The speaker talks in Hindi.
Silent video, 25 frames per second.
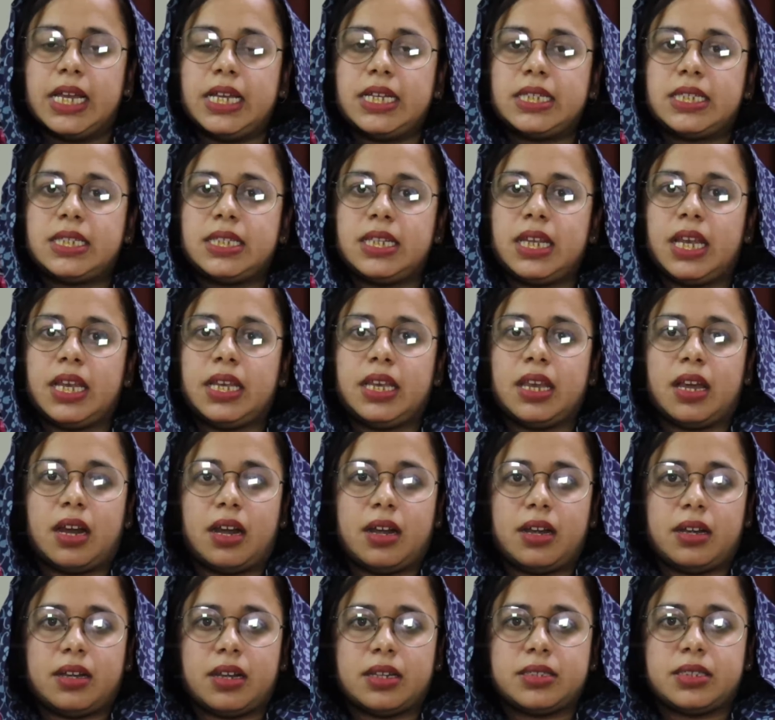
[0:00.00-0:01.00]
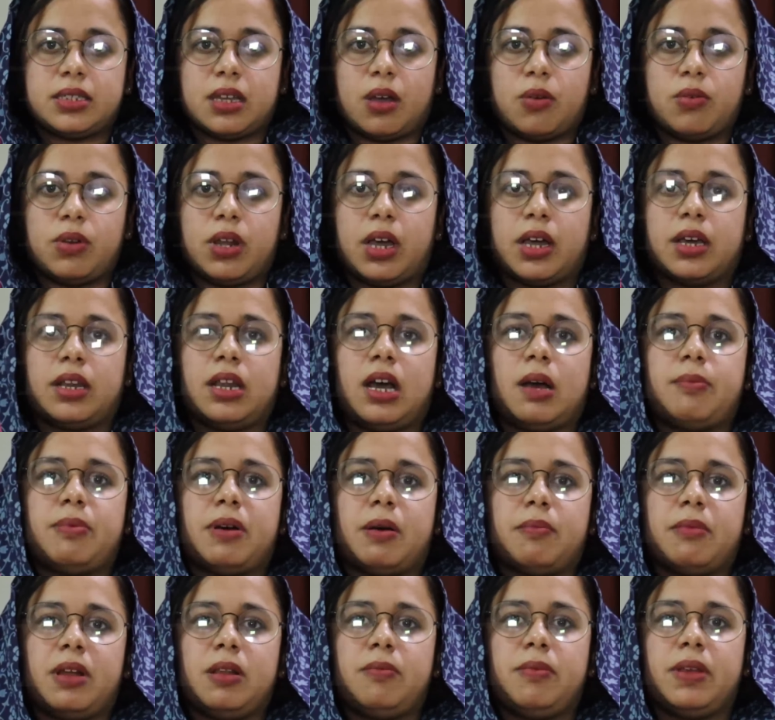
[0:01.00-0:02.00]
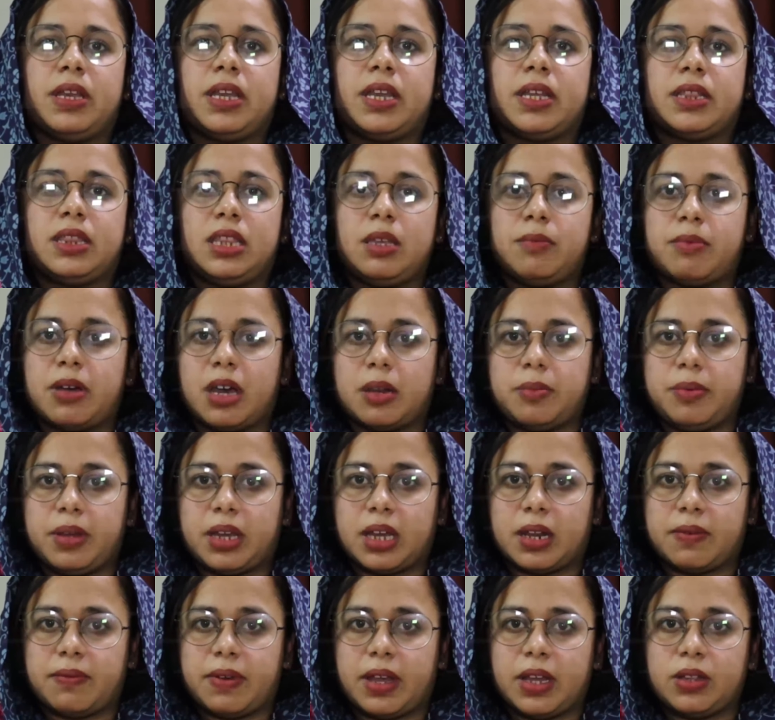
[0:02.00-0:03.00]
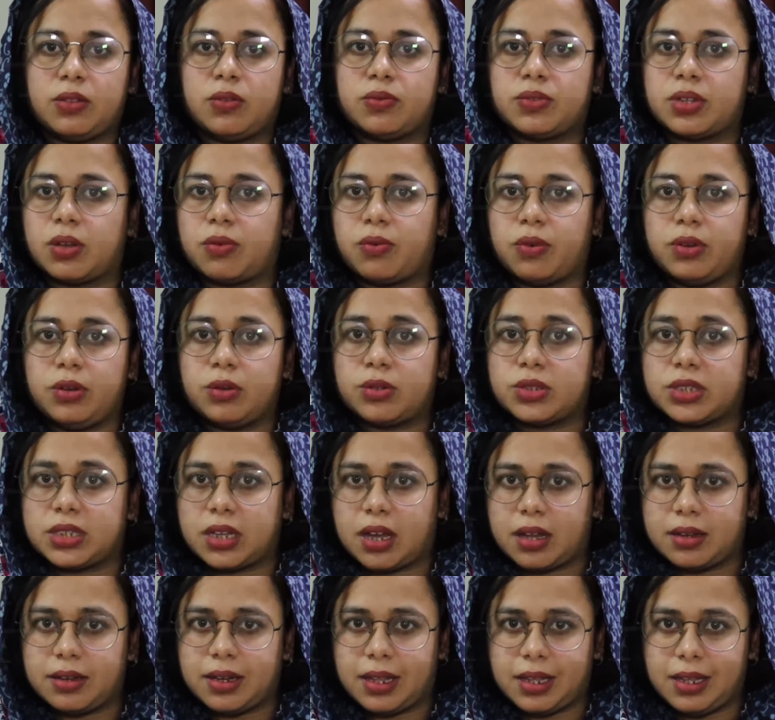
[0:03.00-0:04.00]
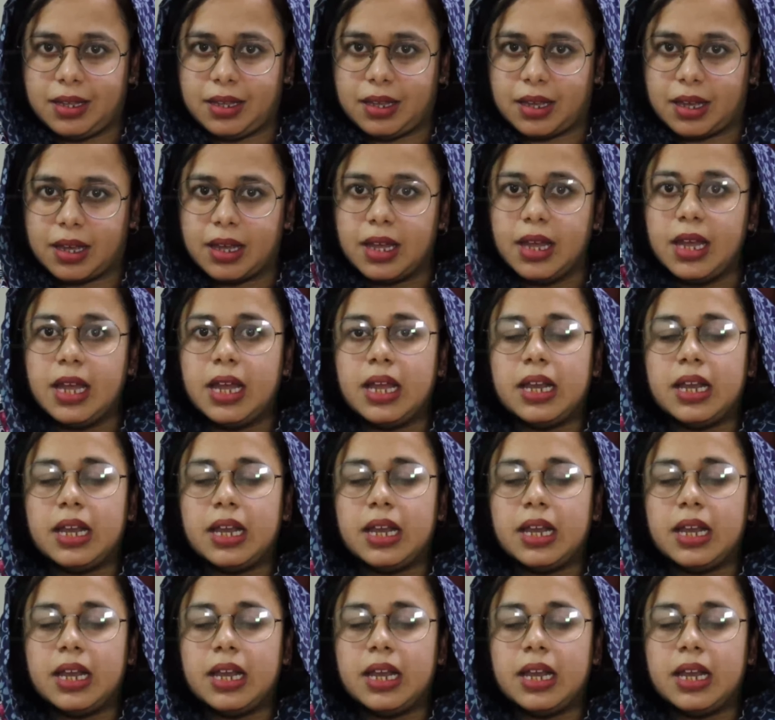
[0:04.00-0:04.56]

इसलिए ये अल्ट्रासाउंड अगर आप हमल में कितनी बार भी करवाएँ तो उसका कोई नुकसान नहीं है